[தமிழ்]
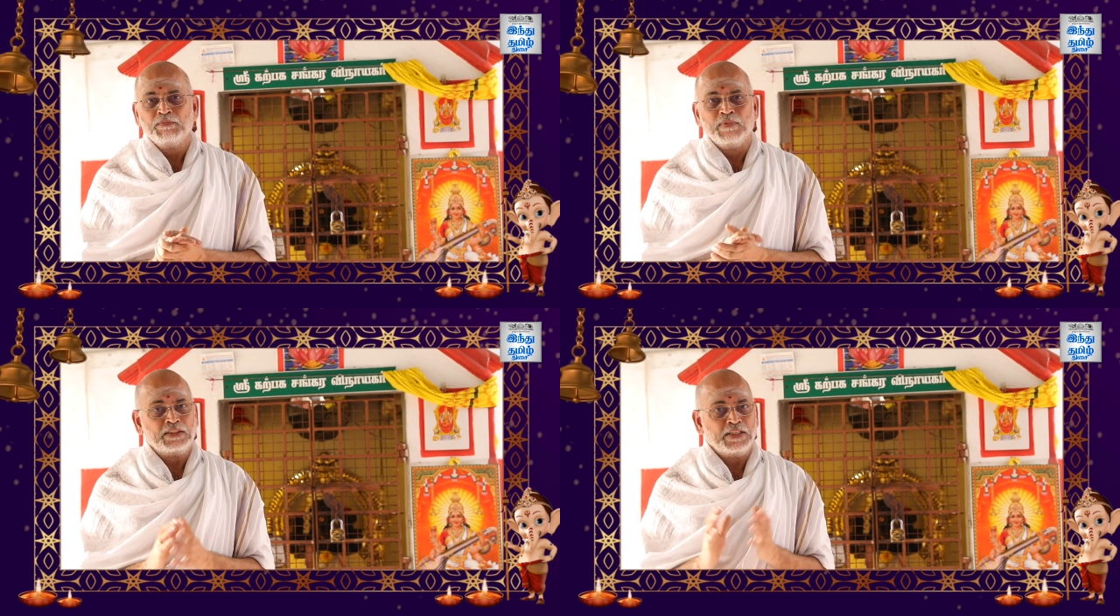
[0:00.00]

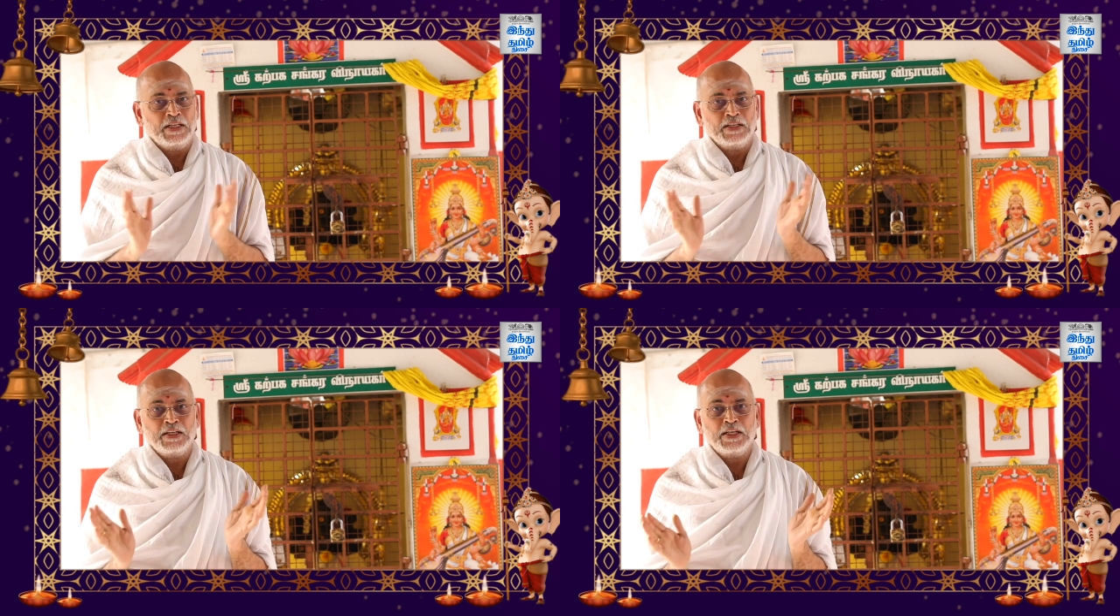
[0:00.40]
மற்ற
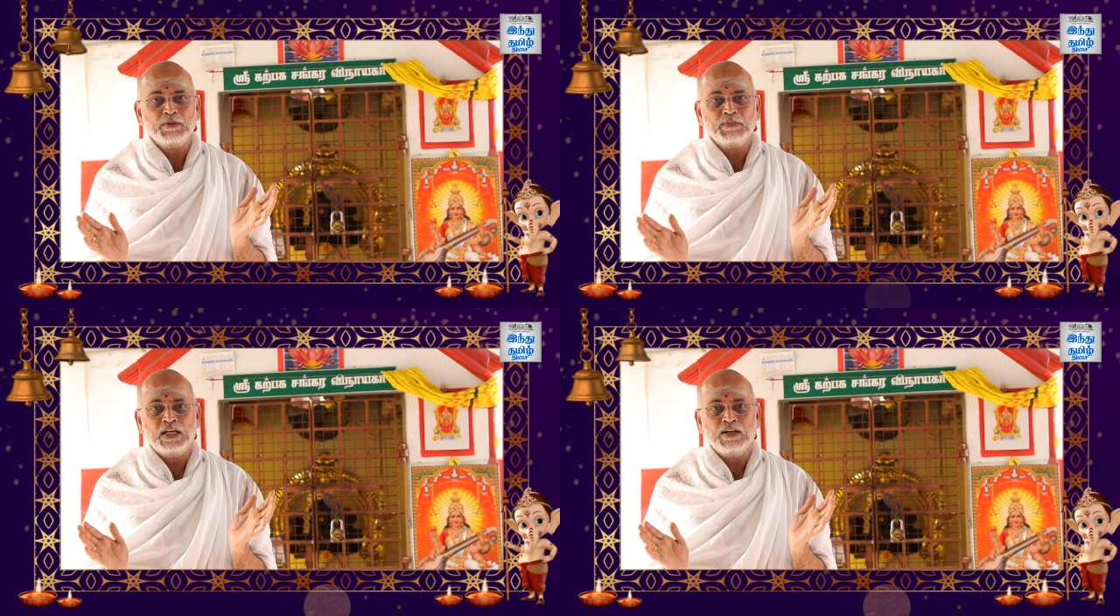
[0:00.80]

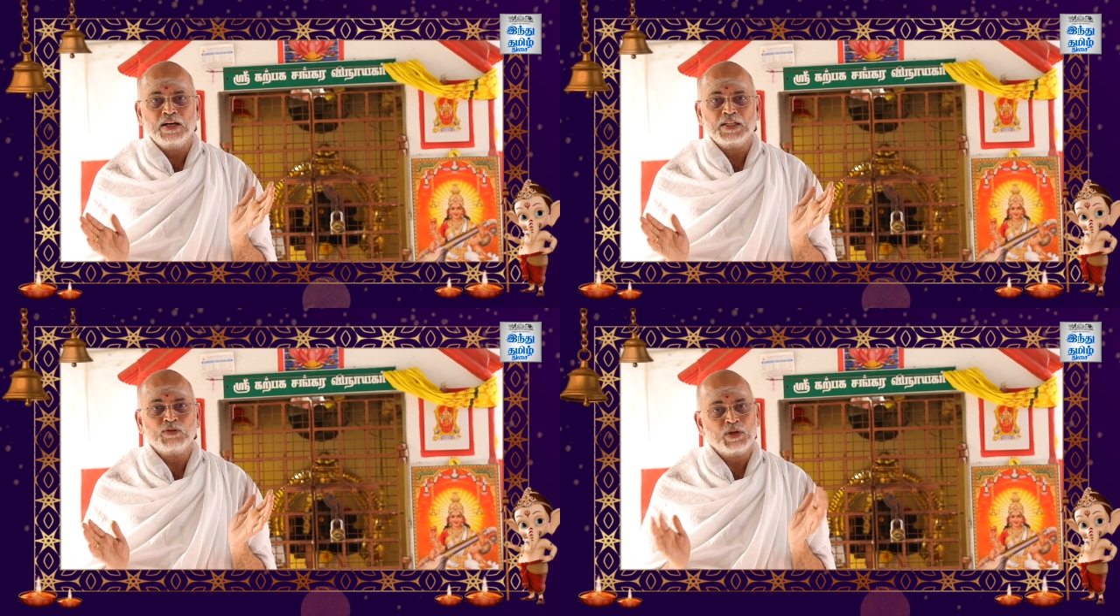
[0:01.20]
எங்கேயும்
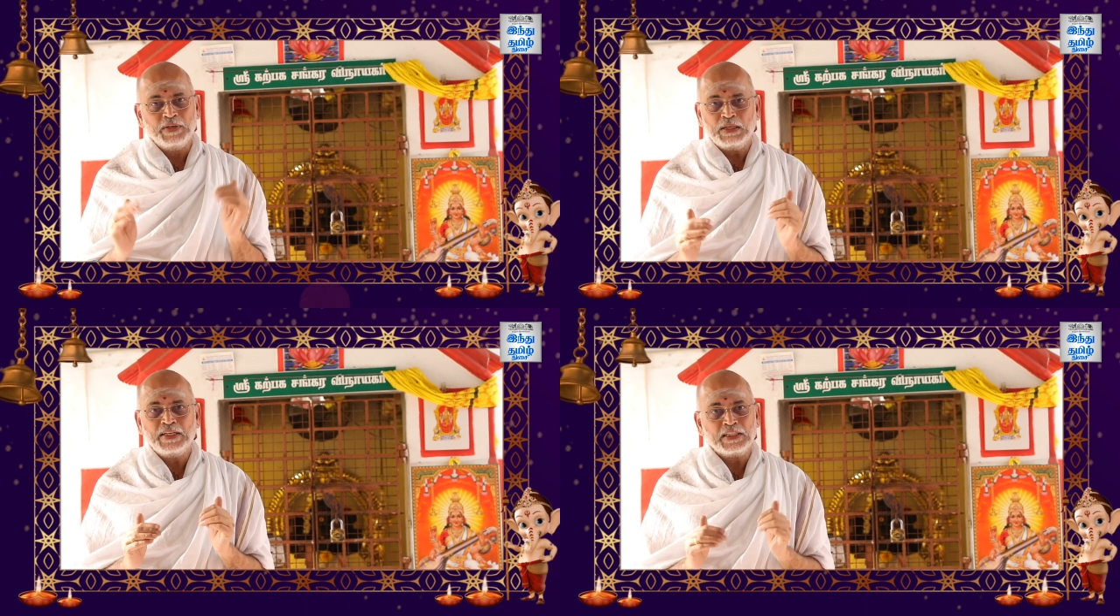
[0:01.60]
இல்லாத ஒரு
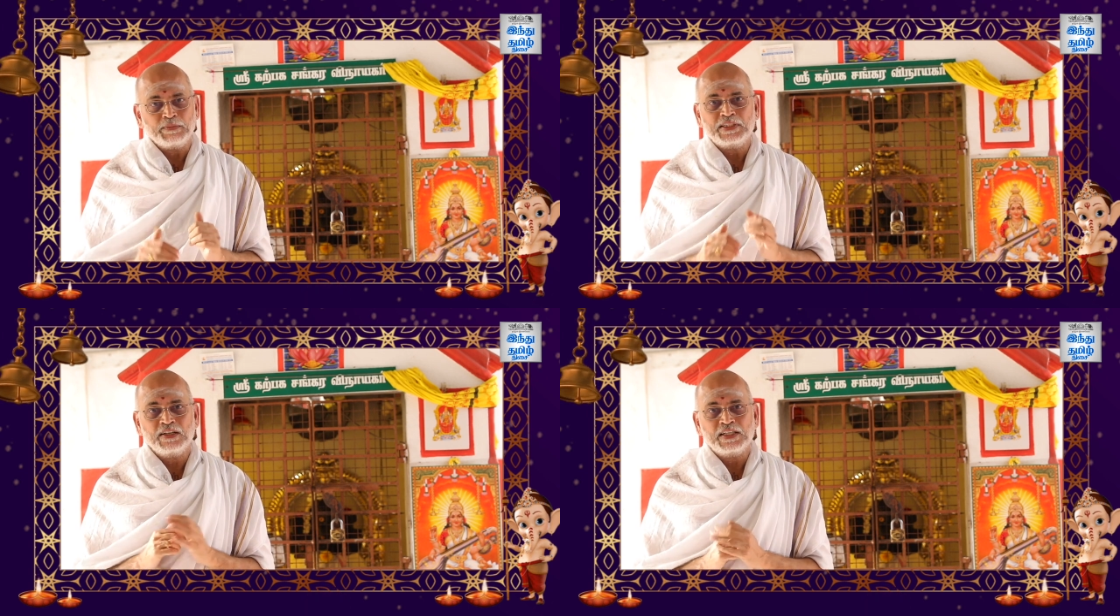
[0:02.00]
பெருமை
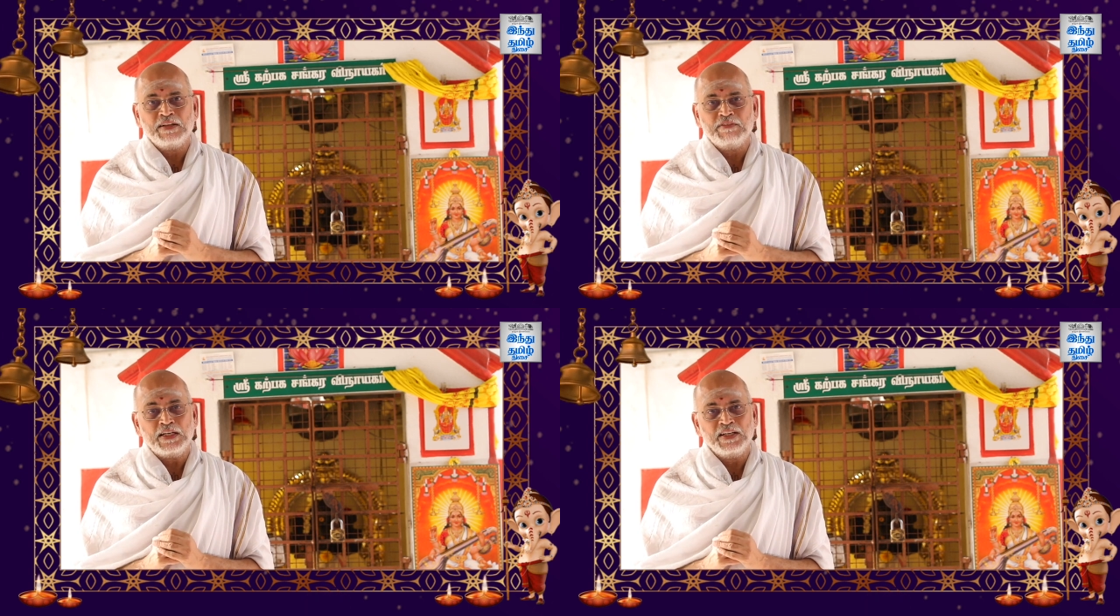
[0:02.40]

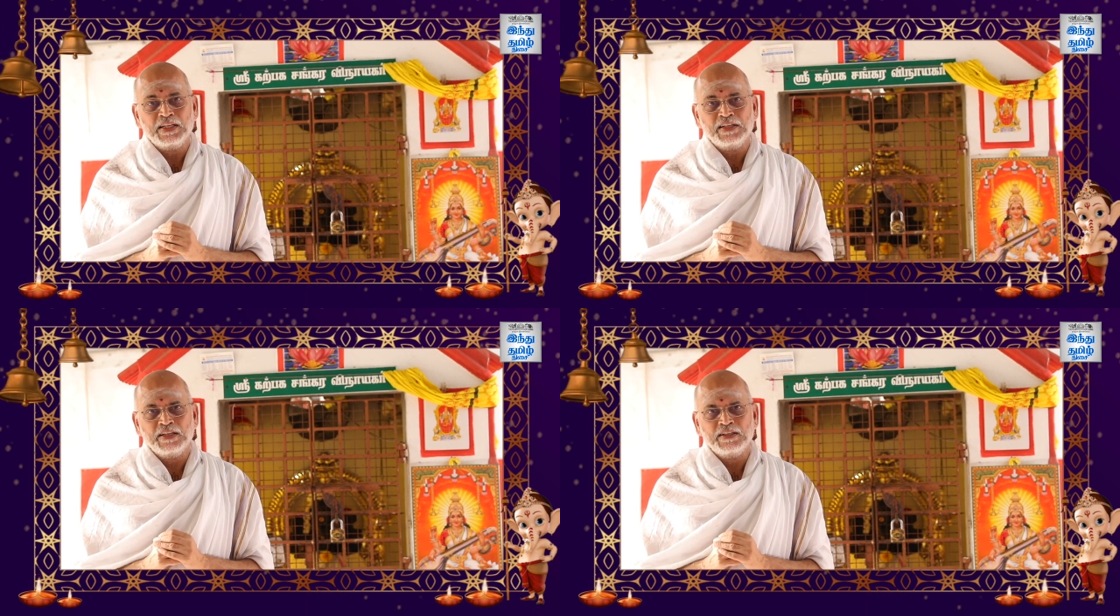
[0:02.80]
தமிழ்நாட்டில்
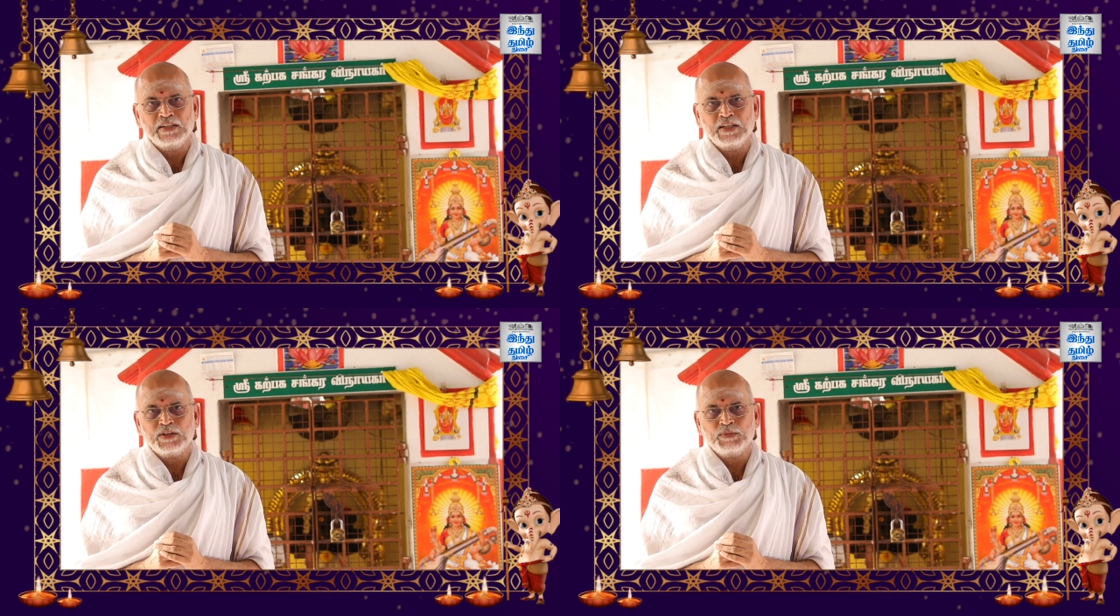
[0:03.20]
விநாயகருக்கு
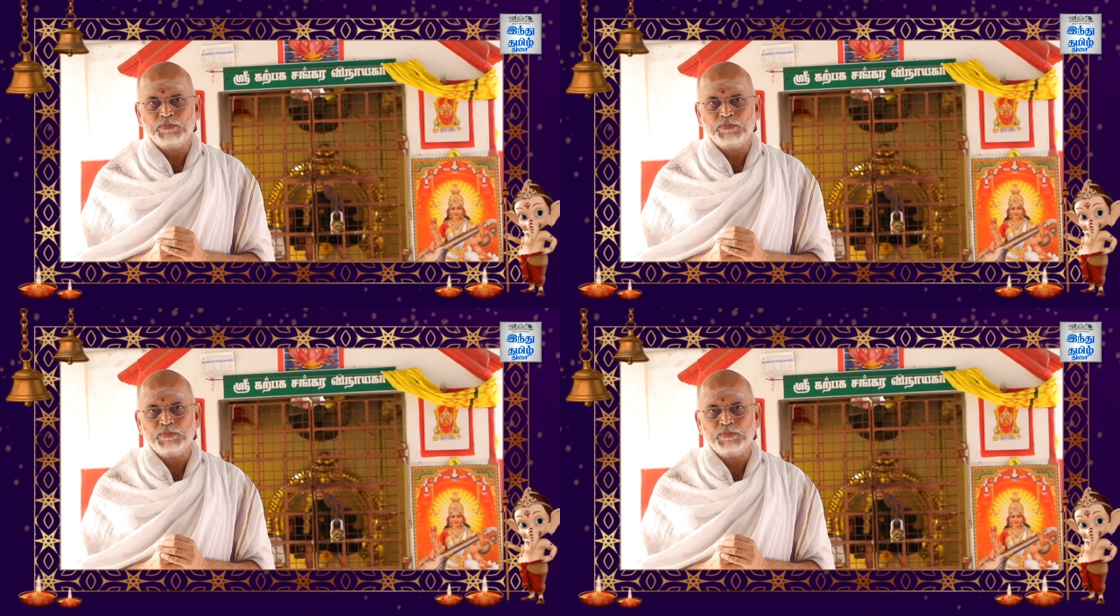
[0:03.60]
என்னென்ன